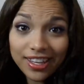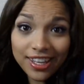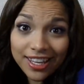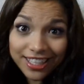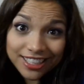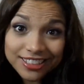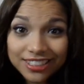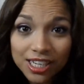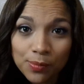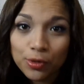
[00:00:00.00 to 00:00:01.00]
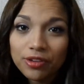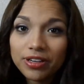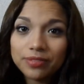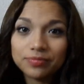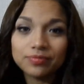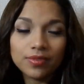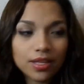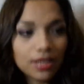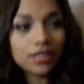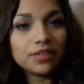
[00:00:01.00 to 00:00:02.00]
Y aquí está la prueba.
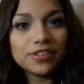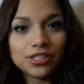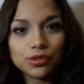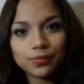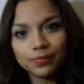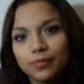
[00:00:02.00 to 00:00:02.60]
Antebrazo,